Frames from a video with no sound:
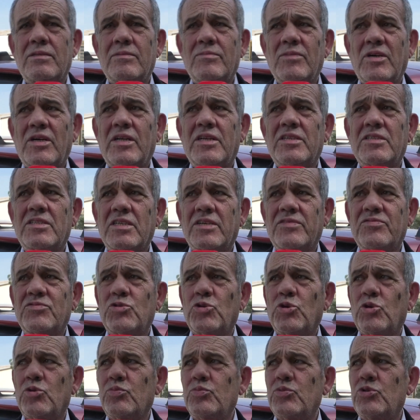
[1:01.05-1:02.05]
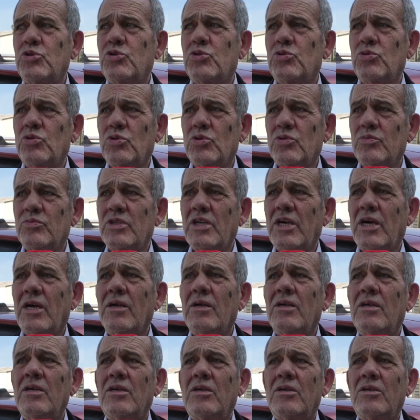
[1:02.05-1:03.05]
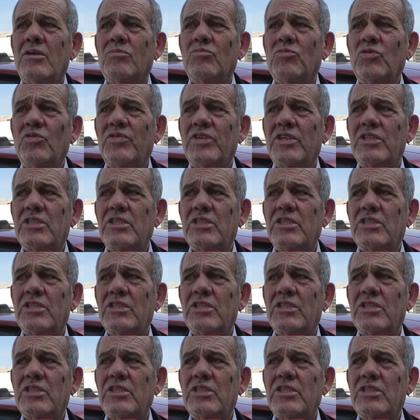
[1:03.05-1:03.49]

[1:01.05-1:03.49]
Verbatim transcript: maalesef çökmüş durumda. Bu